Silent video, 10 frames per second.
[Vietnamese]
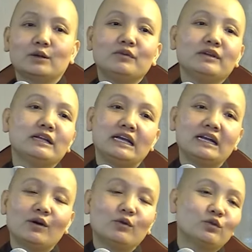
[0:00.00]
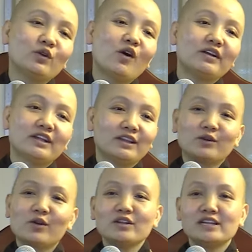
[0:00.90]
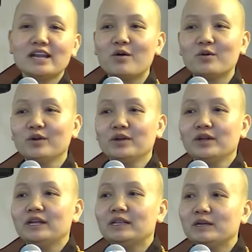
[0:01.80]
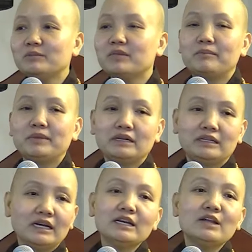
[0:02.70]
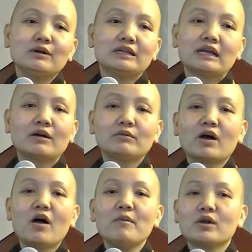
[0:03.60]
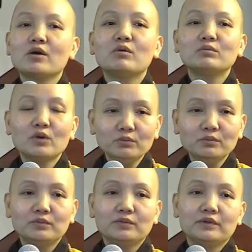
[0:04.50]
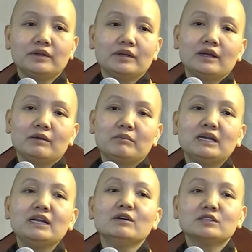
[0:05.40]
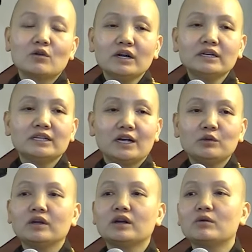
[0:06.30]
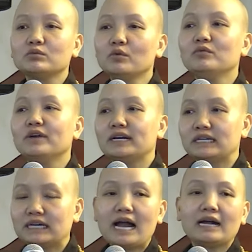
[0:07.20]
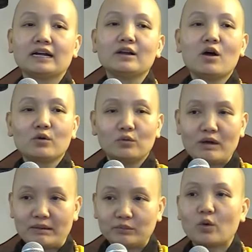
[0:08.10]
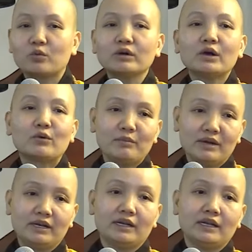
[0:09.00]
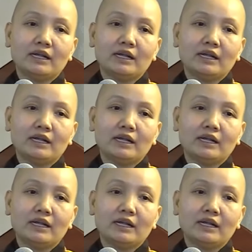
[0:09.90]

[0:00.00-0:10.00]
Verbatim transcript: Quý vị nghĩ rằng ôi tôi nói vậy tôi có gì đâu, nhưng mà mình những cái điều người ta không có mình nói không đúng, mình đi nói sau lưng những cái chuyện không đúng về người khác, cái đó cũng làm tổn đức của mình.